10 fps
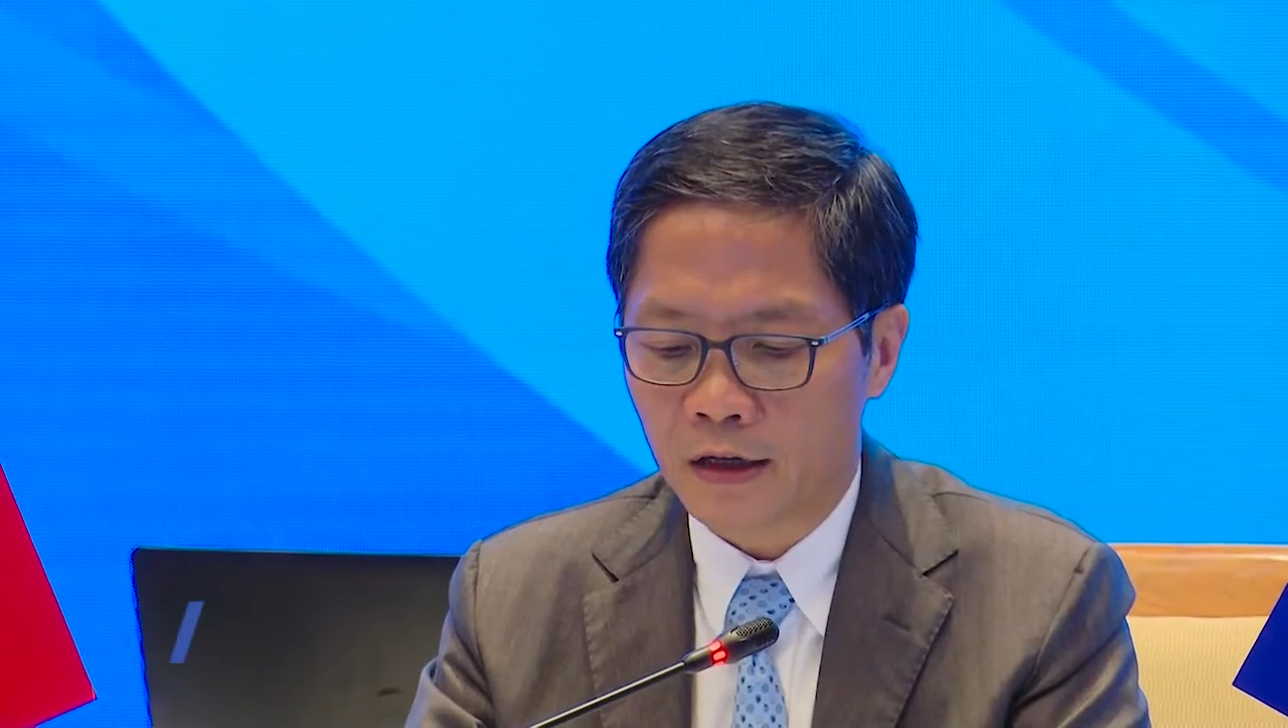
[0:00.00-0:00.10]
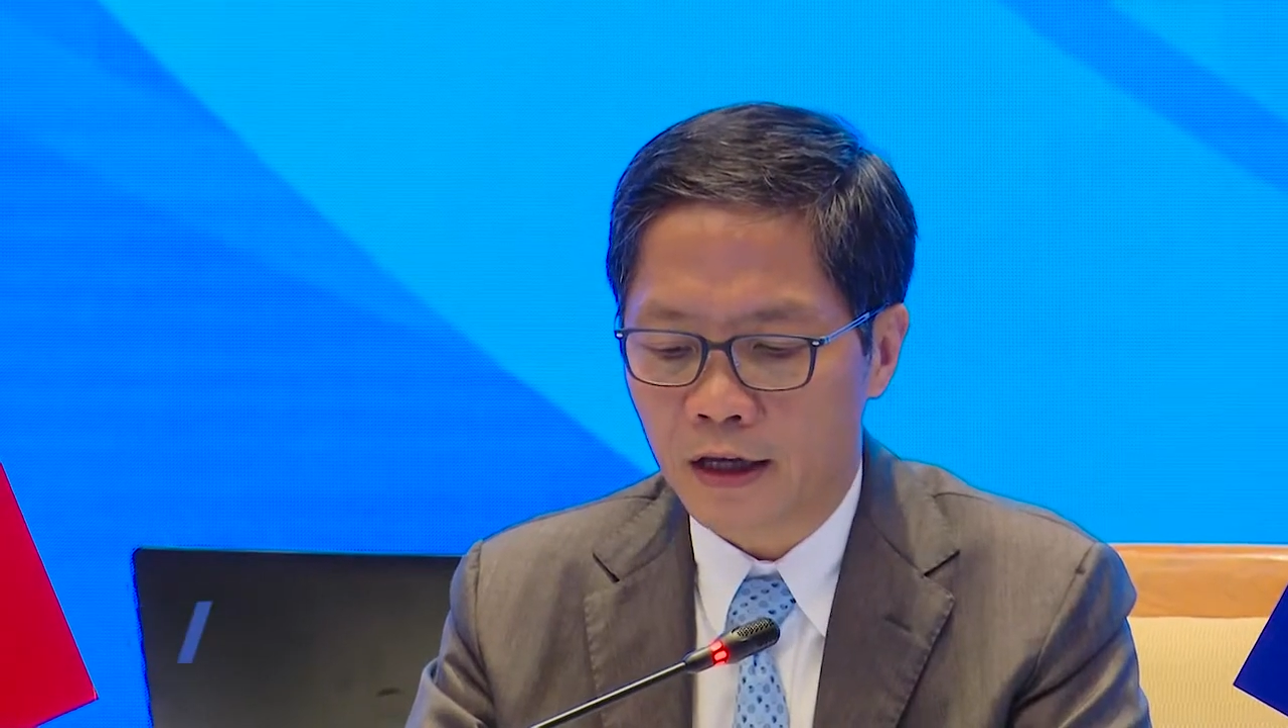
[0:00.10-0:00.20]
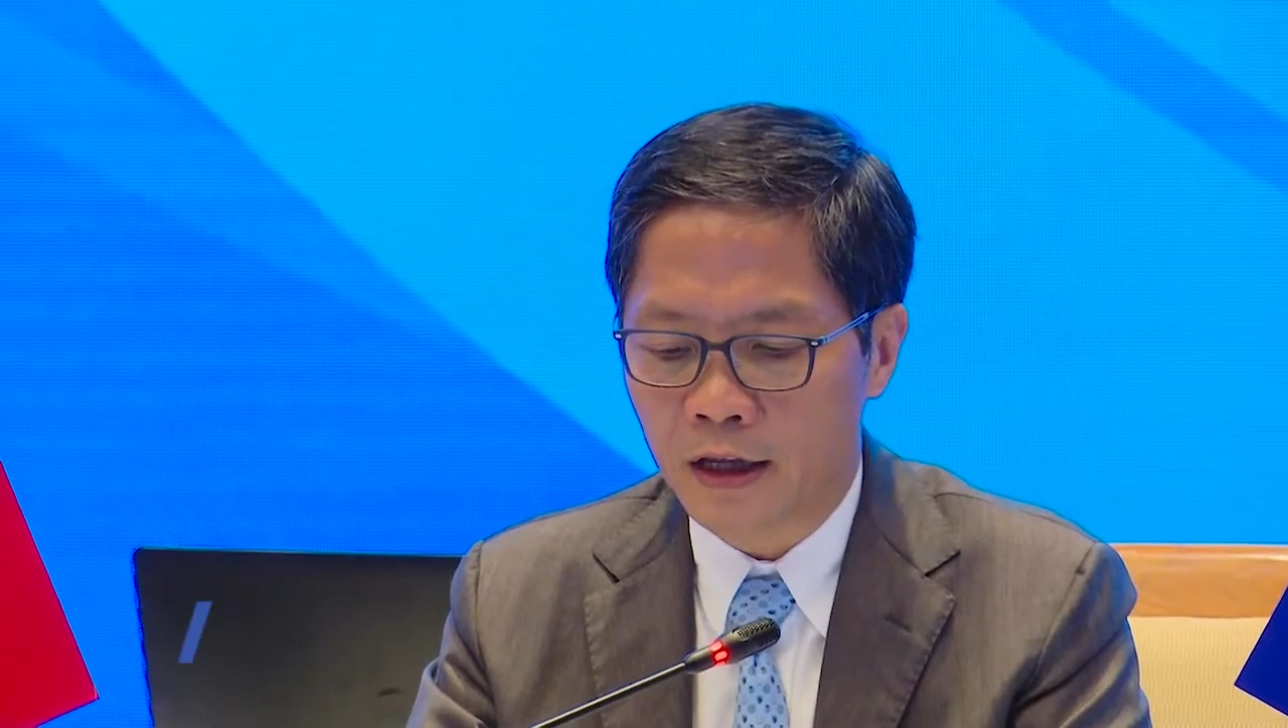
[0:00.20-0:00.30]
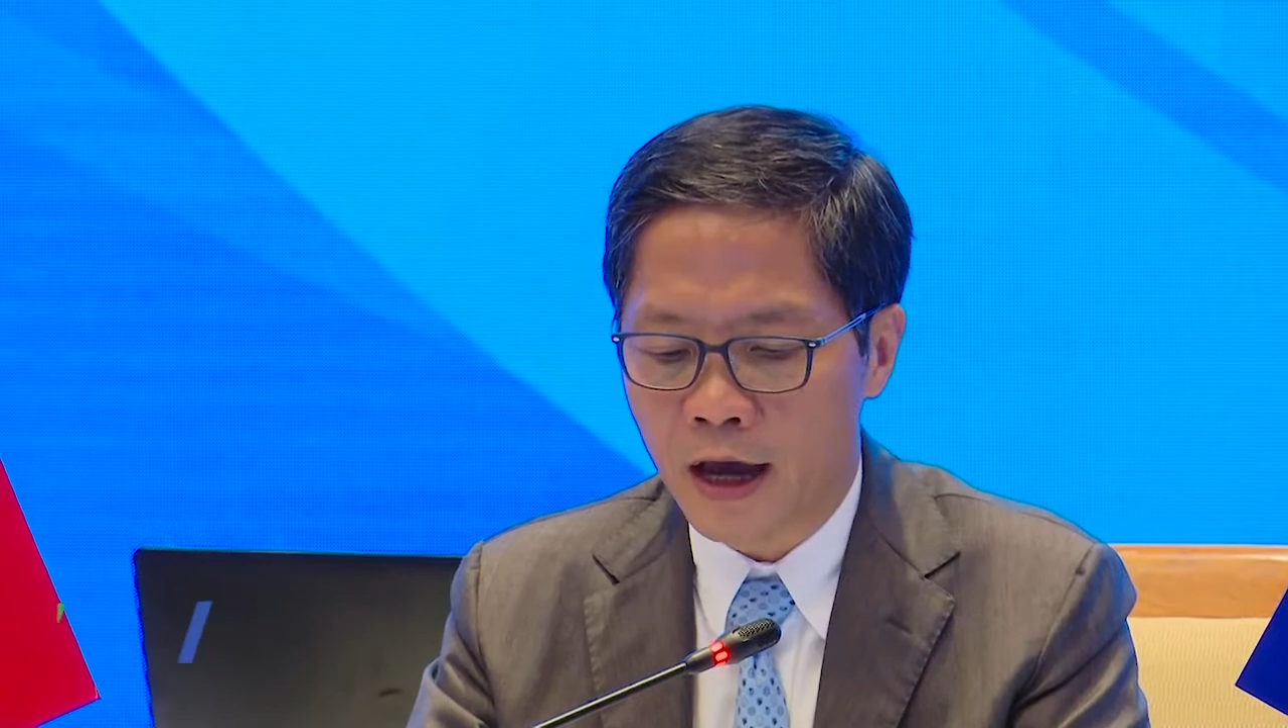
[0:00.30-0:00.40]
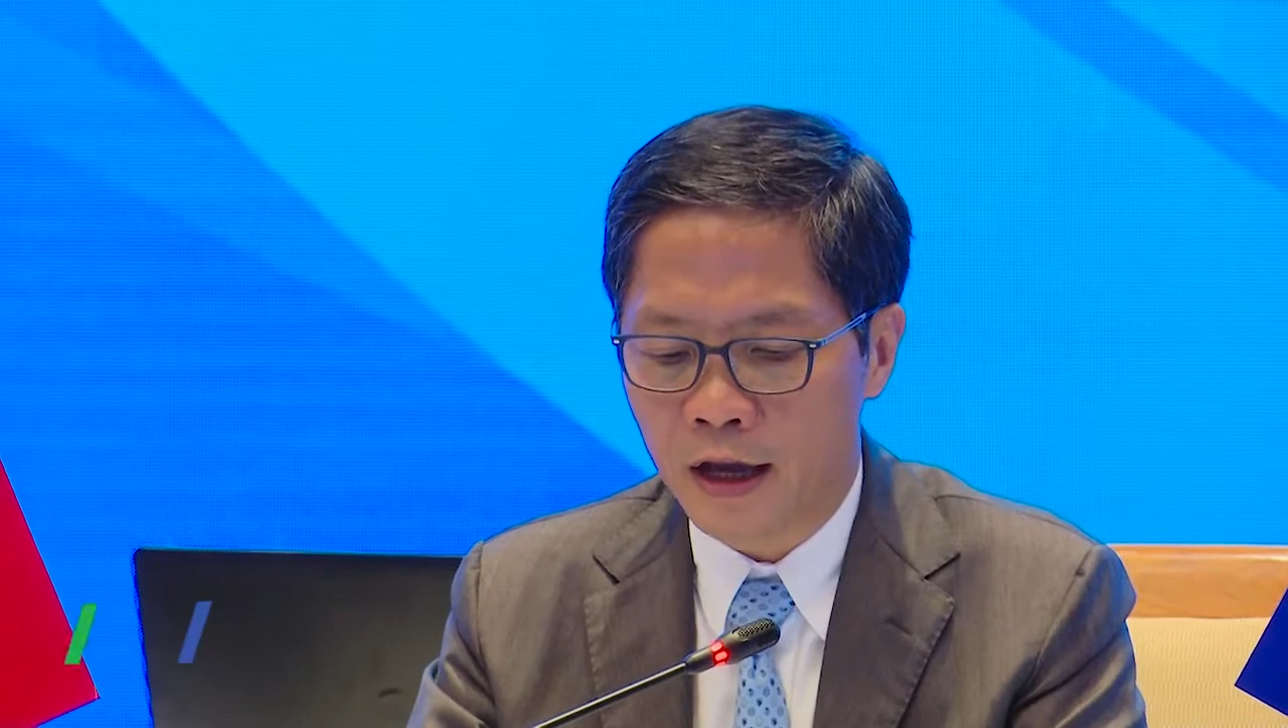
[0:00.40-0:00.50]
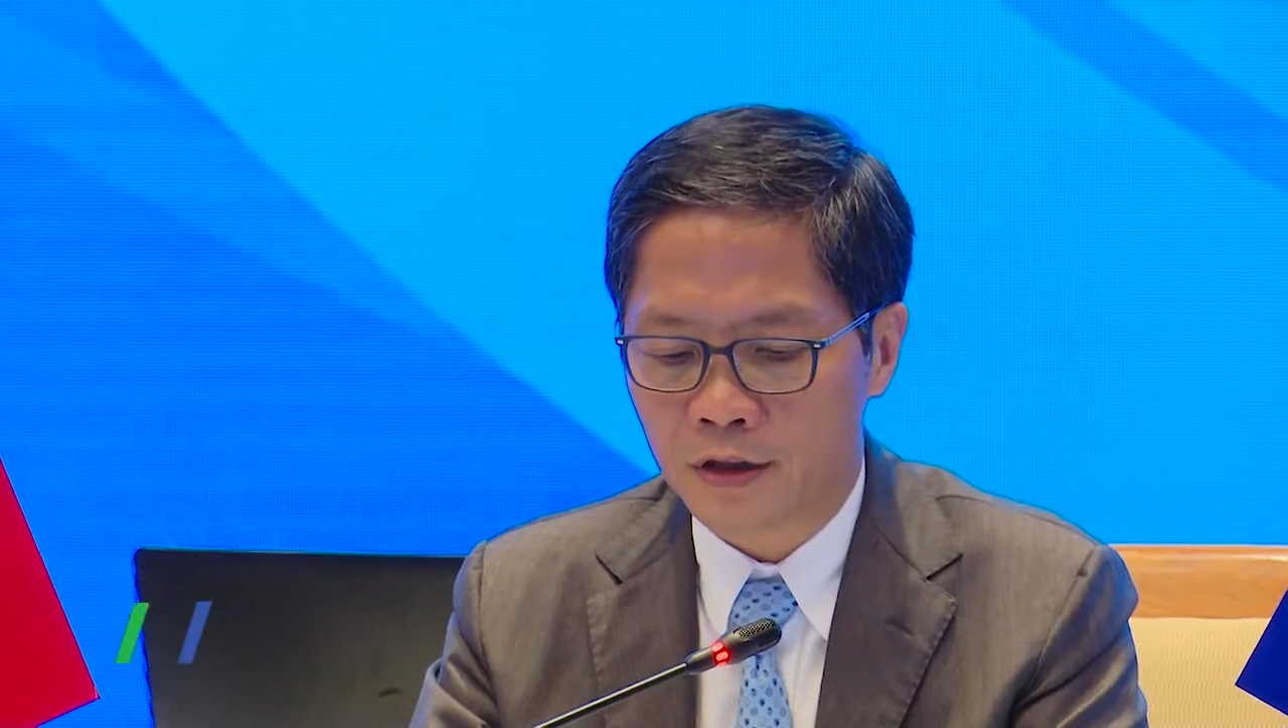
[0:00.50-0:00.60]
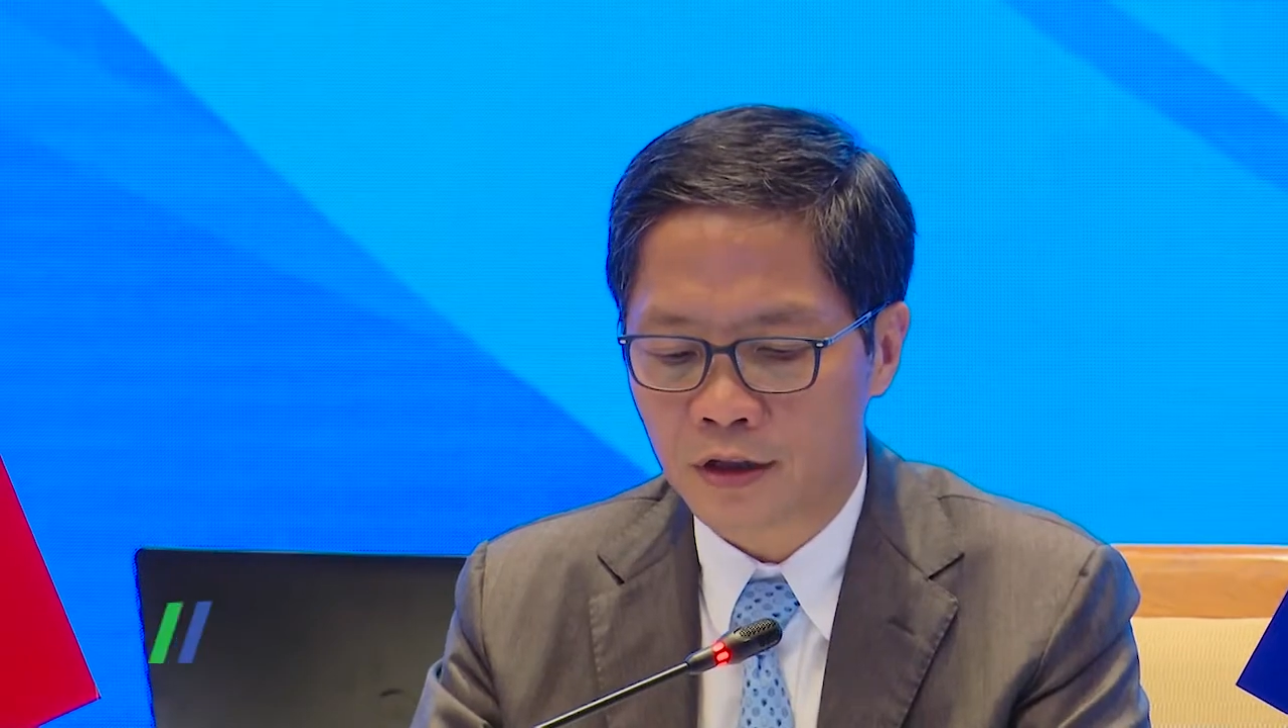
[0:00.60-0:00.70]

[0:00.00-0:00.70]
trong quá trình